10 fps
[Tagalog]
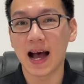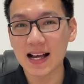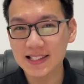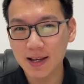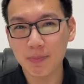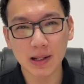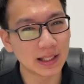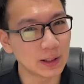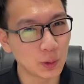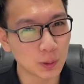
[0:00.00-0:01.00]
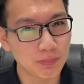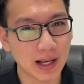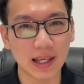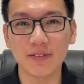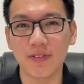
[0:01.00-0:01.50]
Asa ba nindot
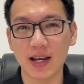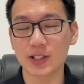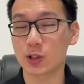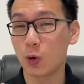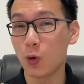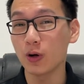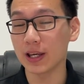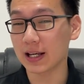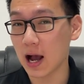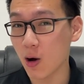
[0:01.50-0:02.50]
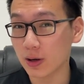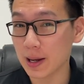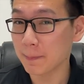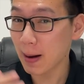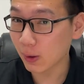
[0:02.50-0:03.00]
mag-invest kung ikaw
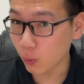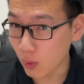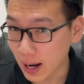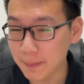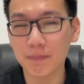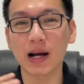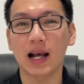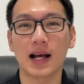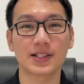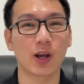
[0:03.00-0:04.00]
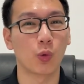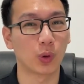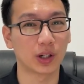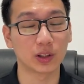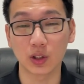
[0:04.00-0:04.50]
kay baguhan pa ka sa
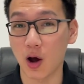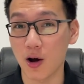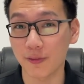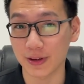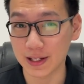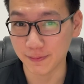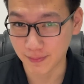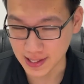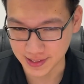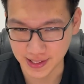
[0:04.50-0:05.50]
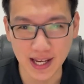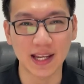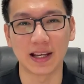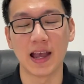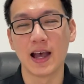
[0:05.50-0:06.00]
world of
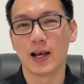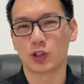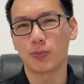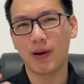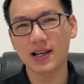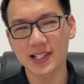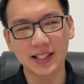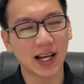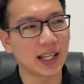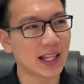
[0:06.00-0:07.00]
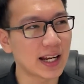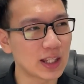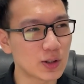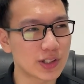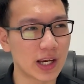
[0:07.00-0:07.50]
investing? So basic nakita
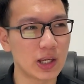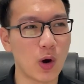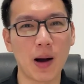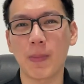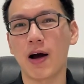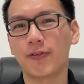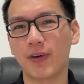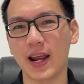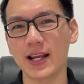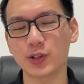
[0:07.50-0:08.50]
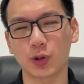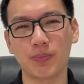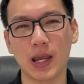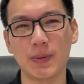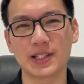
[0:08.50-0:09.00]
ninyo sa inyo mga friends or
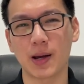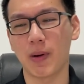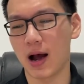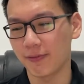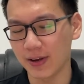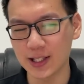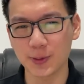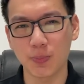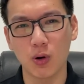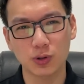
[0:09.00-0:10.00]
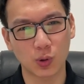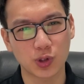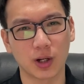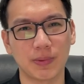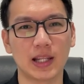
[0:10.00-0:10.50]
maybe sa mga Facebook,
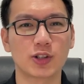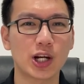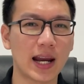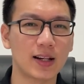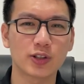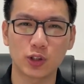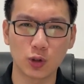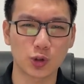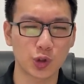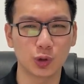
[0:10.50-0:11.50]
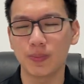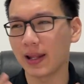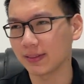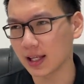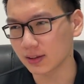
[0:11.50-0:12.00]
social media channels, YouTube,
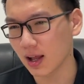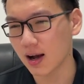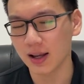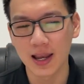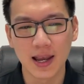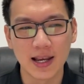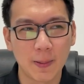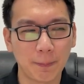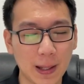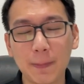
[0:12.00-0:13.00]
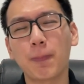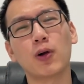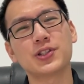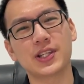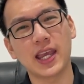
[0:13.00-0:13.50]
and TikTok
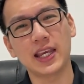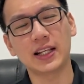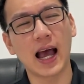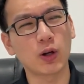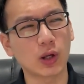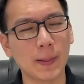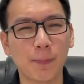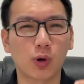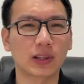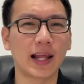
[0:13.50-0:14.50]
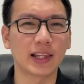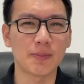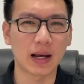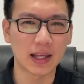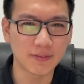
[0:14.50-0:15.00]
people saying nga nung importante
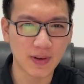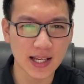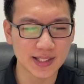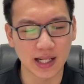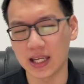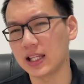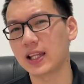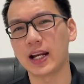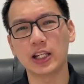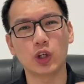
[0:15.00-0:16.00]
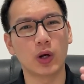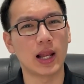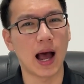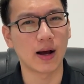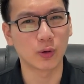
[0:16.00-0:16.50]
mag-invest, nakita ninyo
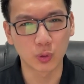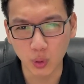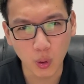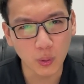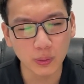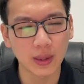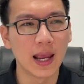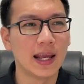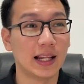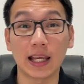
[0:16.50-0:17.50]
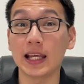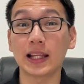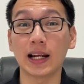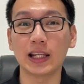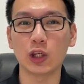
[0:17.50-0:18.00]
ilahang growth,
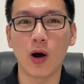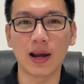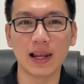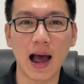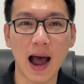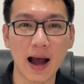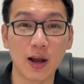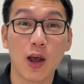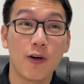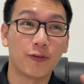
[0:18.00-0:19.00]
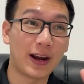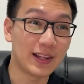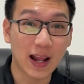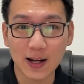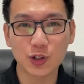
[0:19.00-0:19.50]
nakita ninyo ang ilahang
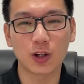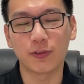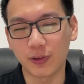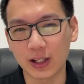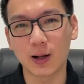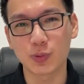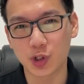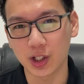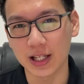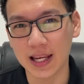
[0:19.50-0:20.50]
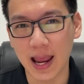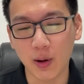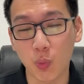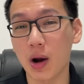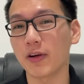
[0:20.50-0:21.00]
financial freedom journey,
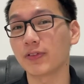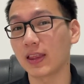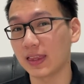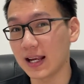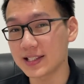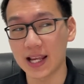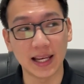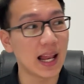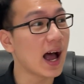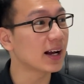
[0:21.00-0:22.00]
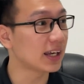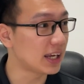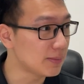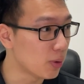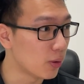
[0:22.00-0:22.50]
and one of the things na ilahang
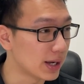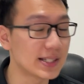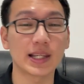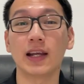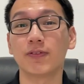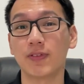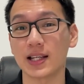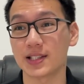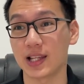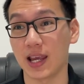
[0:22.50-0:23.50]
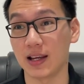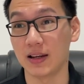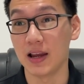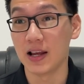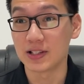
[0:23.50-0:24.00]
gihimo is
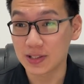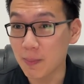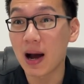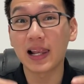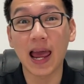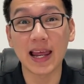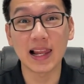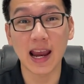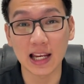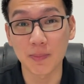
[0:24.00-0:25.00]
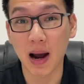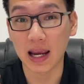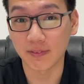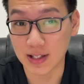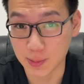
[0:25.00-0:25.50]
investing sa mga lain-lain ng mga
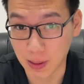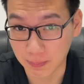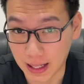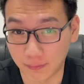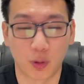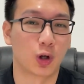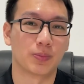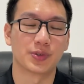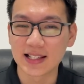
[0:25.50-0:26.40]
investment platforms.